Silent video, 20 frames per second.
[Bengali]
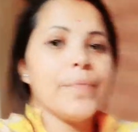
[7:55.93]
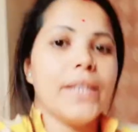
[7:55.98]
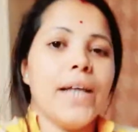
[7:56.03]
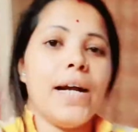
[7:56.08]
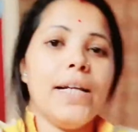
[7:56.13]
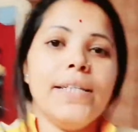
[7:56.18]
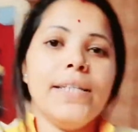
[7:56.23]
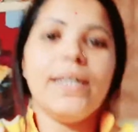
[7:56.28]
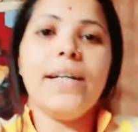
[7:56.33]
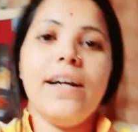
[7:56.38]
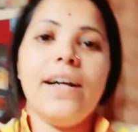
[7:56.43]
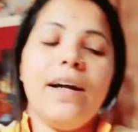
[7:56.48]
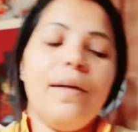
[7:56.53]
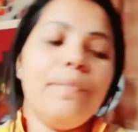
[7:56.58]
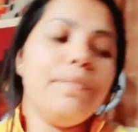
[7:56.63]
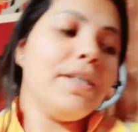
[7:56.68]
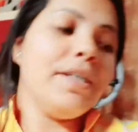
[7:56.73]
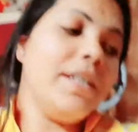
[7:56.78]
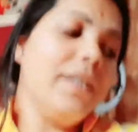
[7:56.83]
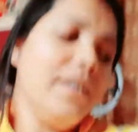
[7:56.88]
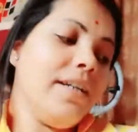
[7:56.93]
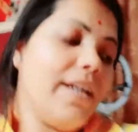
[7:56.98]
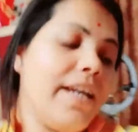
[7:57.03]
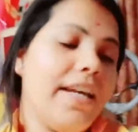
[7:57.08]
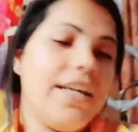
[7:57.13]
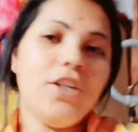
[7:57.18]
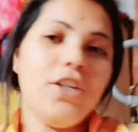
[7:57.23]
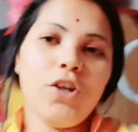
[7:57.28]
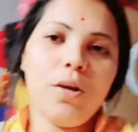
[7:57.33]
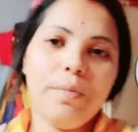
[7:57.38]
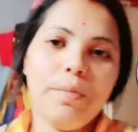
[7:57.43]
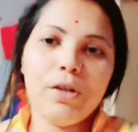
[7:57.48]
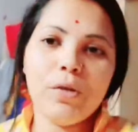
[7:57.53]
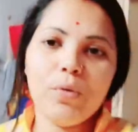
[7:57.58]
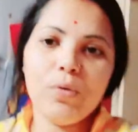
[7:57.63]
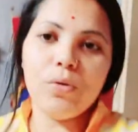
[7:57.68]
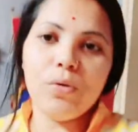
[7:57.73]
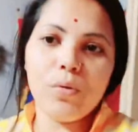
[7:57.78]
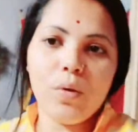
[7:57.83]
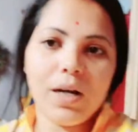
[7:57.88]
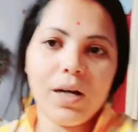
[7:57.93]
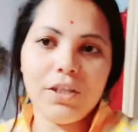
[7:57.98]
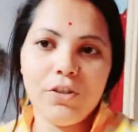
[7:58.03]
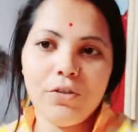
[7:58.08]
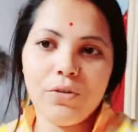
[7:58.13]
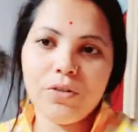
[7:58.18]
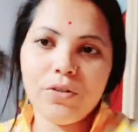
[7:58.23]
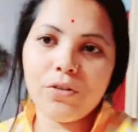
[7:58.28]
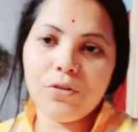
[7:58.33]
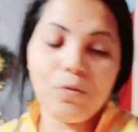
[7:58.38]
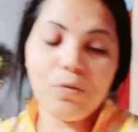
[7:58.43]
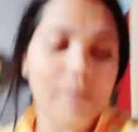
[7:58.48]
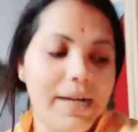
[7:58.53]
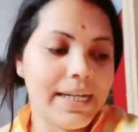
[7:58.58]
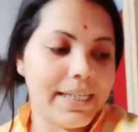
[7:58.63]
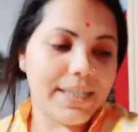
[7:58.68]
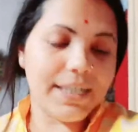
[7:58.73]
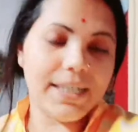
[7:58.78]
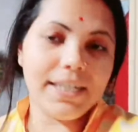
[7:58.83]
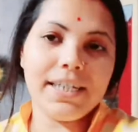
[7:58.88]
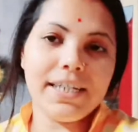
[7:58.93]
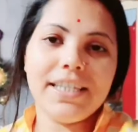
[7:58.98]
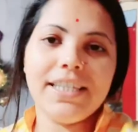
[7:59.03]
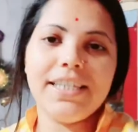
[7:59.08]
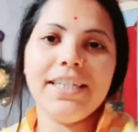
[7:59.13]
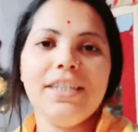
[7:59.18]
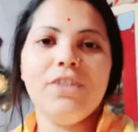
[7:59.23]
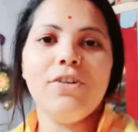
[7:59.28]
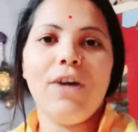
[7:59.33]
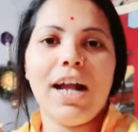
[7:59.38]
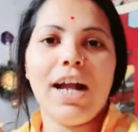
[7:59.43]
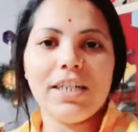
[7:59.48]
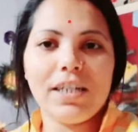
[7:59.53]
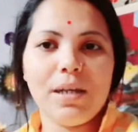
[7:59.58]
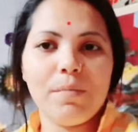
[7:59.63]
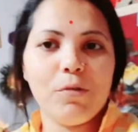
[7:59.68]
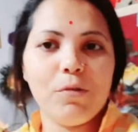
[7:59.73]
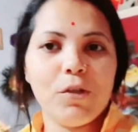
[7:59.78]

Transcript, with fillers: তাছাড়া আমি এই শপিংগুলো করার জন্য একটু বাজারে গিয়েছি তো আসার